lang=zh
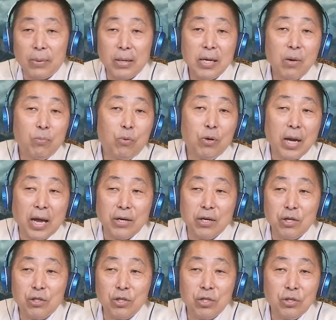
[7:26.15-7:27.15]
好吧？那波
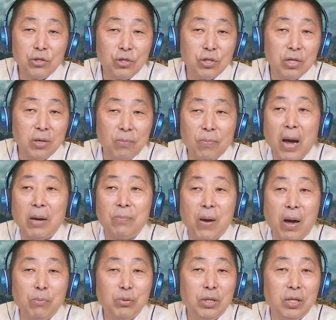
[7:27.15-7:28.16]
兰呢是是呢巴
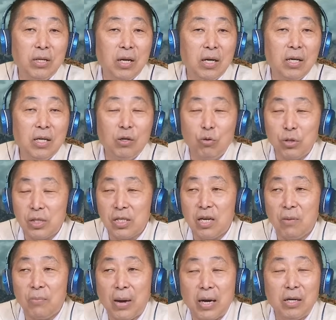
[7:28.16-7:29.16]
巴不得呢俄罗
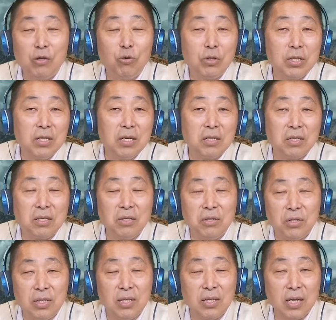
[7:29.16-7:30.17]
斯呢把俄罗斯呢
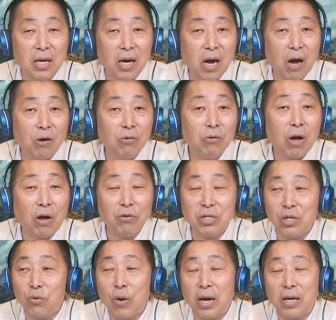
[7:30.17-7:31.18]
撕撕成好好
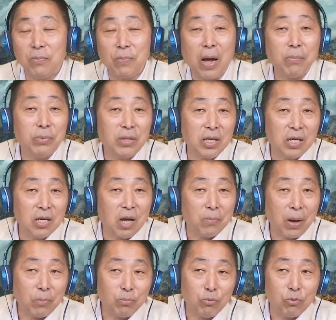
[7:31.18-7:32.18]
几块的，巴不得
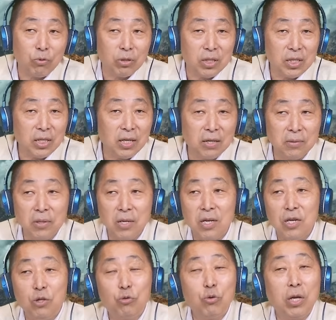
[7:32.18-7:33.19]
呢把普京呢
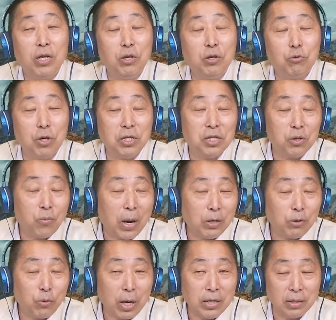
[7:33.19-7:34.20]
碎碎尸
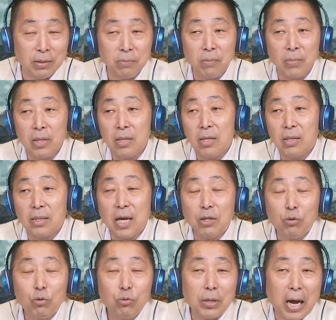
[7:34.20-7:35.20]
万段的。
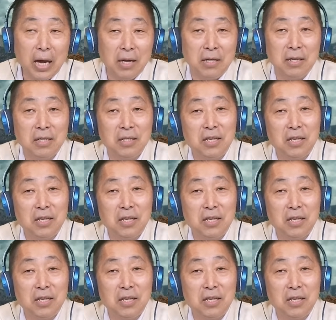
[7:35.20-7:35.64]
但杜达